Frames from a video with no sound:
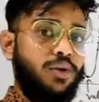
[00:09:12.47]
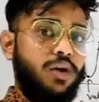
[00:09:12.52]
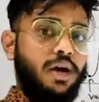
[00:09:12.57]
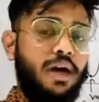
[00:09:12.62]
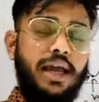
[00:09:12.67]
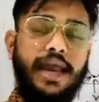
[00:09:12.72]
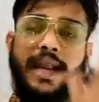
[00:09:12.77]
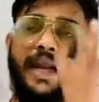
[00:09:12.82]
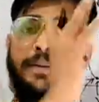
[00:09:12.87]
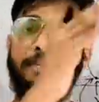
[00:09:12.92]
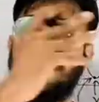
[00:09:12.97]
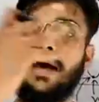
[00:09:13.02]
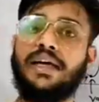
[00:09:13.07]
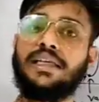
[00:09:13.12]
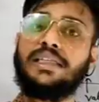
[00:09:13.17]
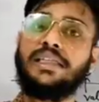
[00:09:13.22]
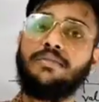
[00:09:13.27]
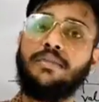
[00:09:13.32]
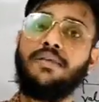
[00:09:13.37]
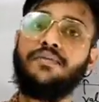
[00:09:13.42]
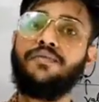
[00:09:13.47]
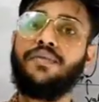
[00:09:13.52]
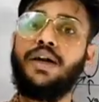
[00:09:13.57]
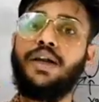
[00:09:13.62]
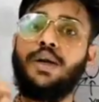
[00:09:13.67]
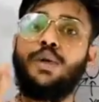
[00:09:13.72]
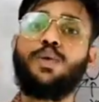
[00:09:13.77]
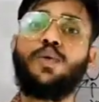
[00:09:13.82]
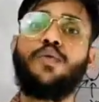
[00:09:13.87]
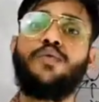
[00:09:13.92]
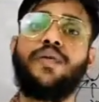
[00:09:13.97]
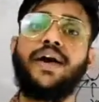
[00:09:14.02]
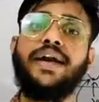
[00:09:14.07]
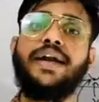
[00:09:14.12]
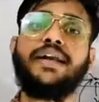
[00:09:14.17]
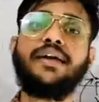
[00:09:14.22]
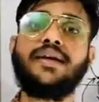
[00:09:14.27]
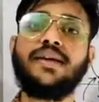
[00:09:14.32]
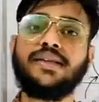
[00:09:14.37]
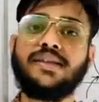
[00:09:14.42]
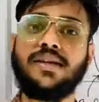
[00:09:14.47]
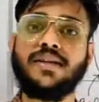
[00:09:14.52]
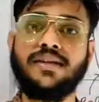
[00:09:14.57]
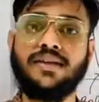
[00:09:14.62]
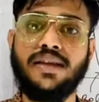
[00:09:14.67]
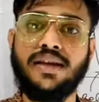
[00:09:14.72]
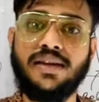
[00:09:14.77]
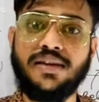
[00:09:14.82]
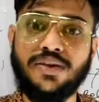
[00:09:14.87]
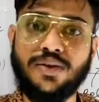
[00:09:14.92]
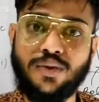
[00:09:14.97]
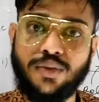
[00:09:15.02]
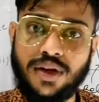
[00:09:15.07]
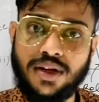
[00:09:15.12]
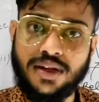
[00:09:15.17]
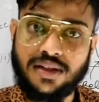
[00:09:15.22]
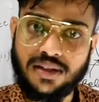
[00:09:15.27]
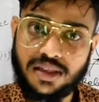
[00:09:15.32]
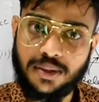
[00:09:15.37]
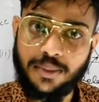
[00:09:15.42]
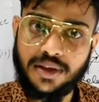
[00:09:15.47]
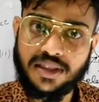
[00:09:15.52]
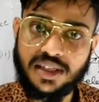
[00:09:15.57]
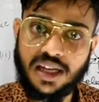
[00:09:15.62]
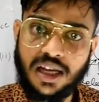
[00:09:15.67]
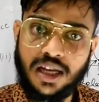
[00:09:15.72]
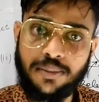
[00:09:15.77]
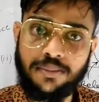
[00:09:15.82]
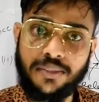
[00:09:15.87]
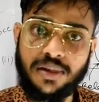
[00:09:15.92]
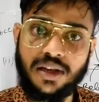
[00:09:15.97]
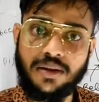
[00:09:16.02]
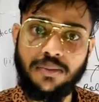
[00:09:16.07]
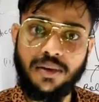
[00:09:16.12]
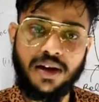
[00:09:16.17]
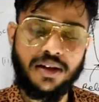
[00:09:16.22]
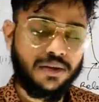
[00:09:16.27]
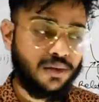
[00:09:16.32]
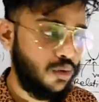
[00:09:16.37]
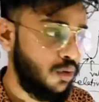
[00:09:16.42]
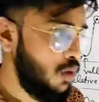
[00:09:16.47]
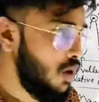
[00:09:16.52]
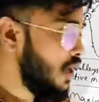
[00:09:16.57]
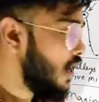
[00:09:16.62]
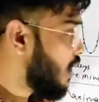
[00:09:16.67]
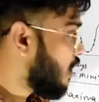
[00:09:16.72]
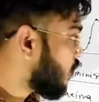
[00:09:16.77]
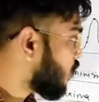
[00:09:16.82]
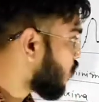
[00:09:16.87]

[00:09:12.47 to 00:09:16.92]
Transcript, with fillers: एंड मैक्सिमम वैल्यू को फाइंड कर सकते हैं स्टूडेंट्स समझ रहे हैं आप मेरी बात को तो